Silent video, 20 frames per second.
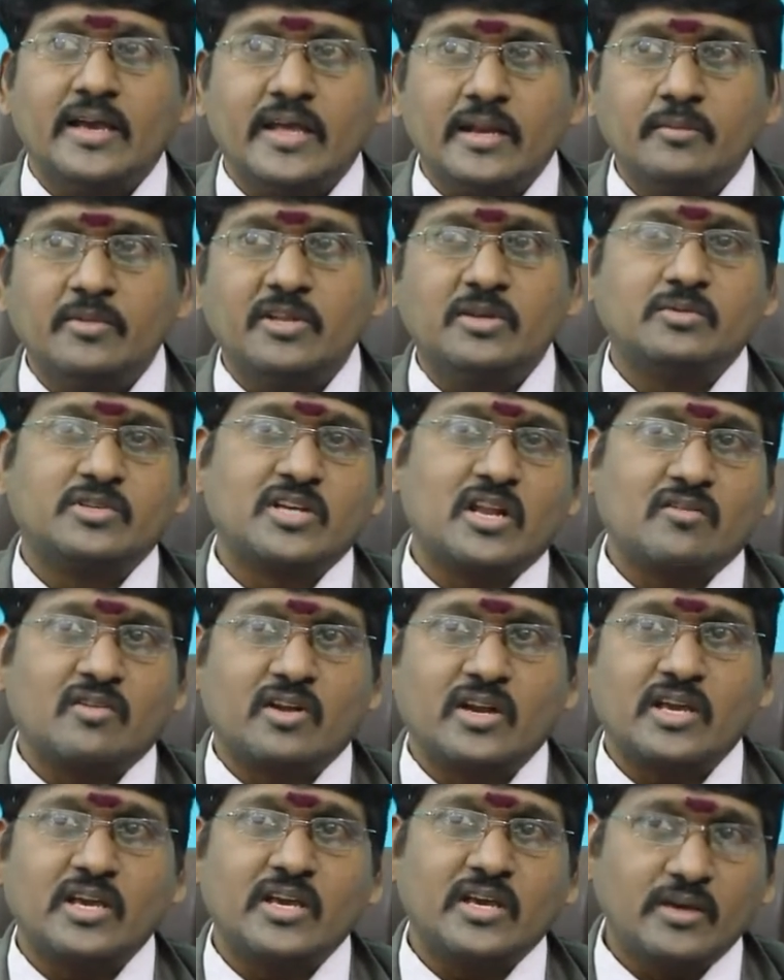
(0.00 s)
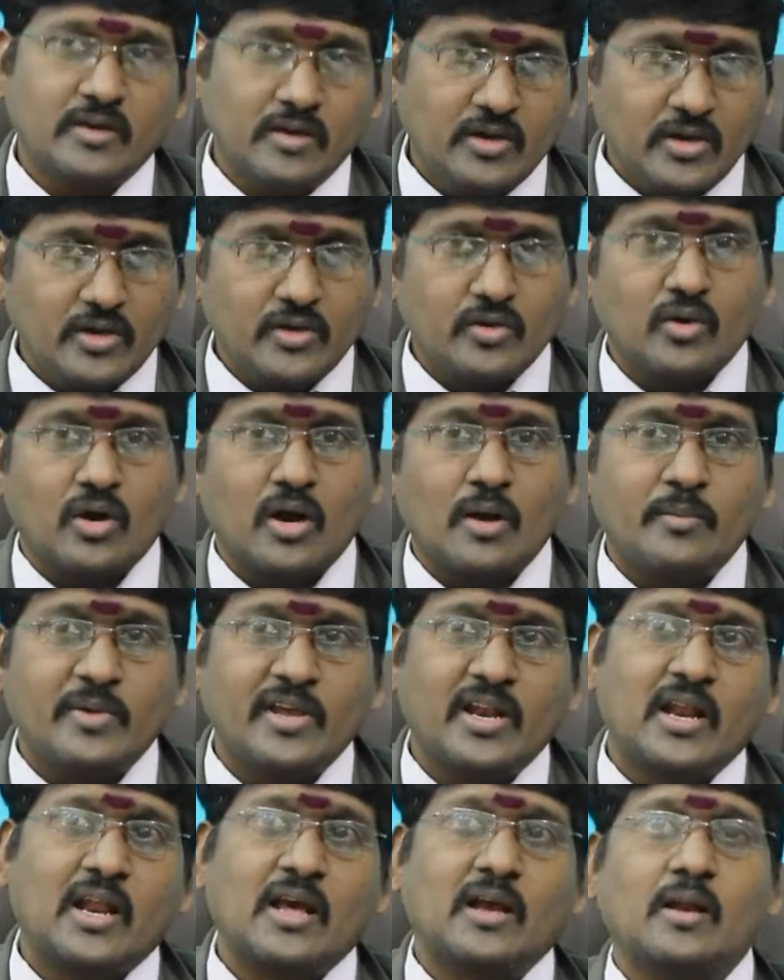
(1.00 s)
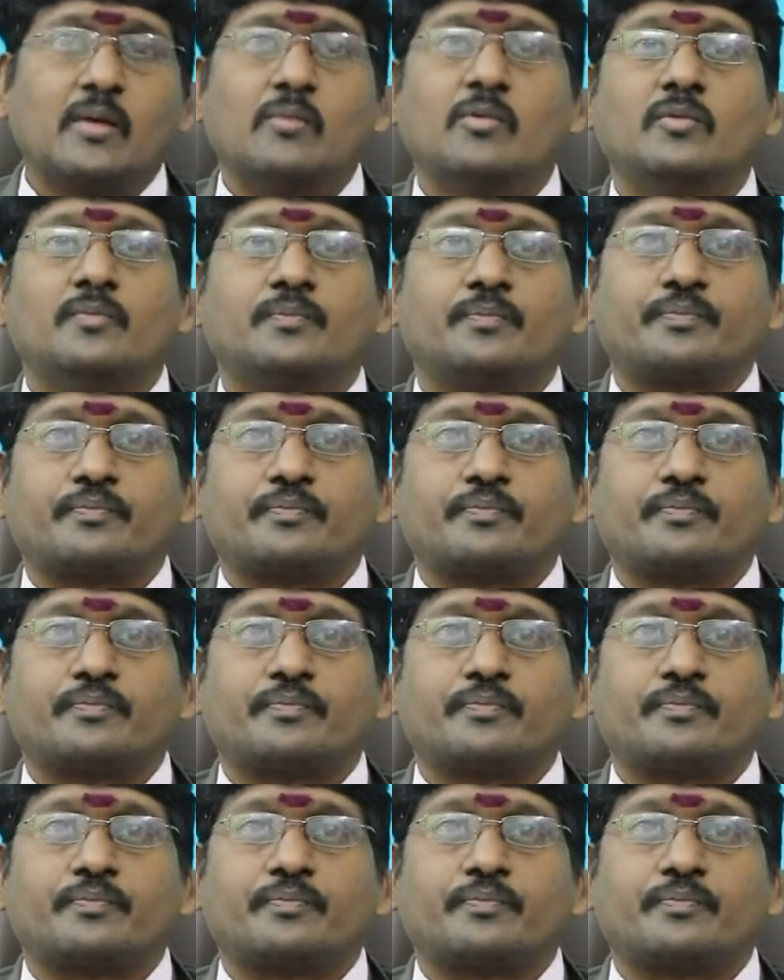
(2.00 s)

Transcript: ఎనిమిది నిమిషాల వరకు ఈ యొక్క మీన లగ్నము